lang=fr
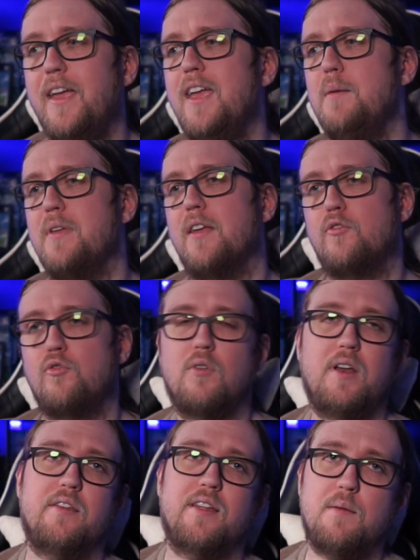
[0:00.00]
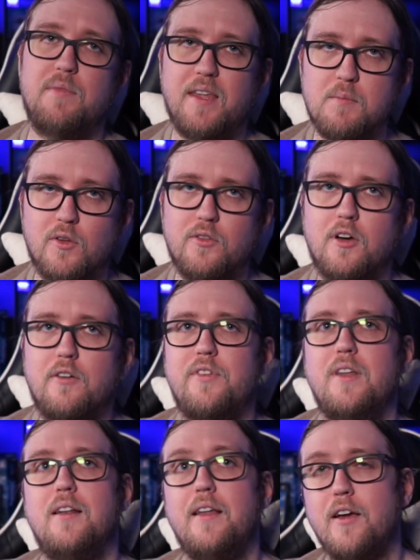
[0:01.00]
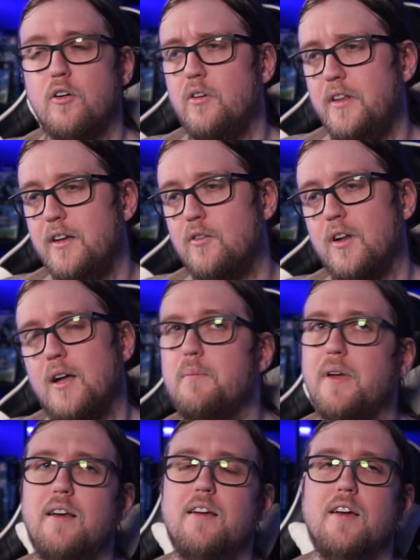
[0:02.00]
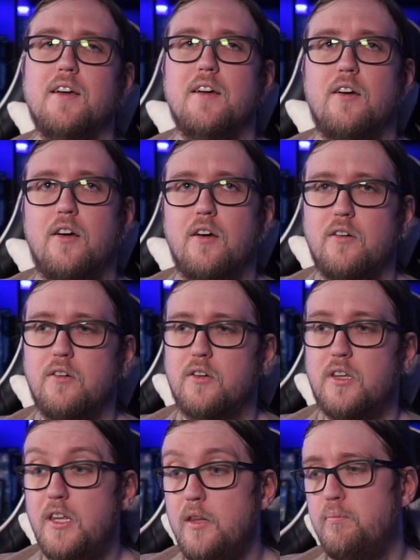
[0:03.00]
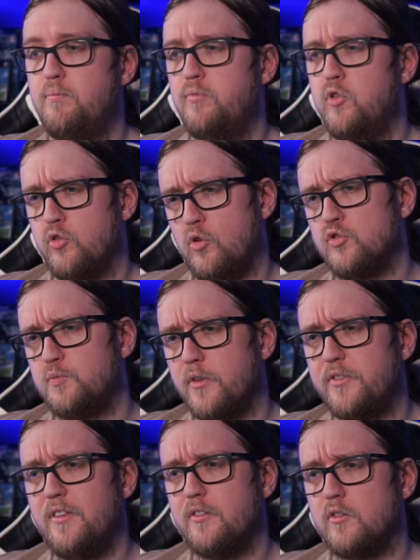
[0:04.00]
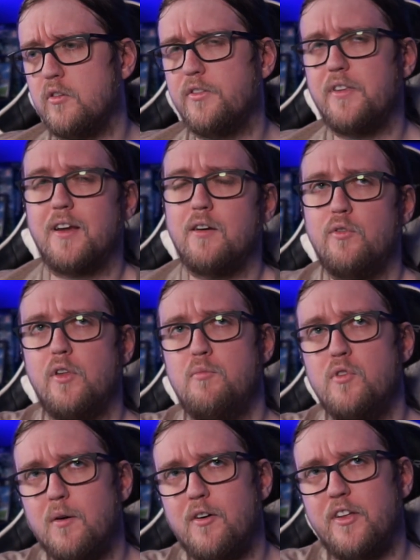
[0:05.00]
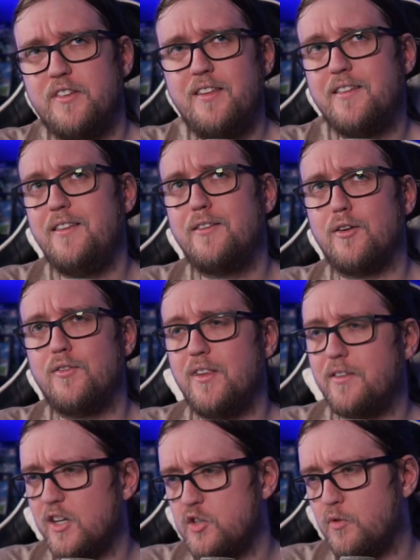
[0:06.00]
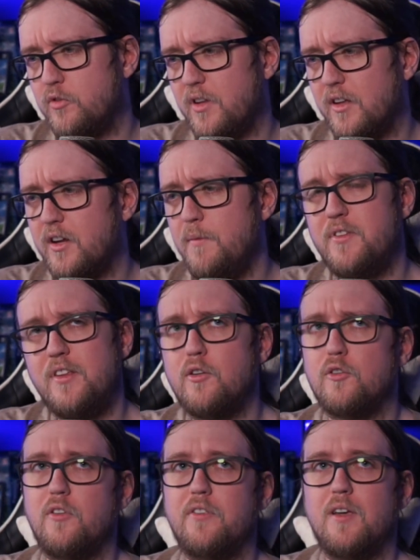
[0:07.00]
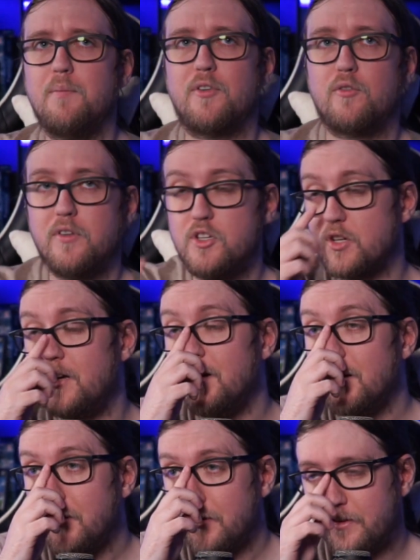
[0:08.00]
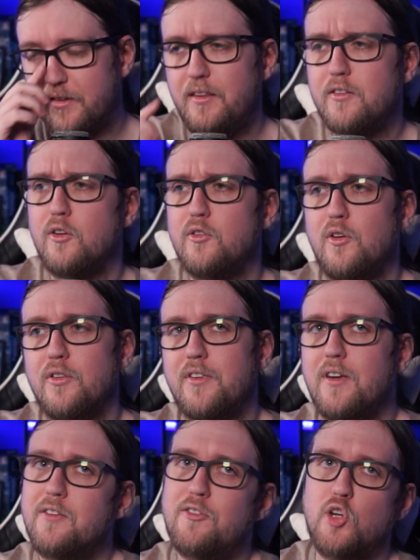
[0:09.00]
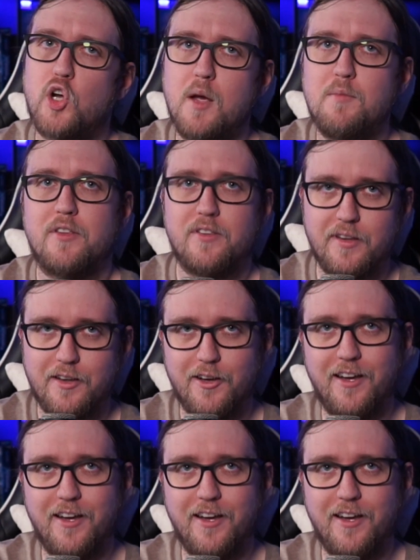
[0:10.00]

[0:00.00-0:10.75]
et bien sûr les armes des Manderville, les reliques on le rappelle, euh, qui je pense 635. Vous êtes plusieurs en avoir dit 625. Je pense que ça sera quand même 635 parce que déjà 635 c'est quand même assez euh,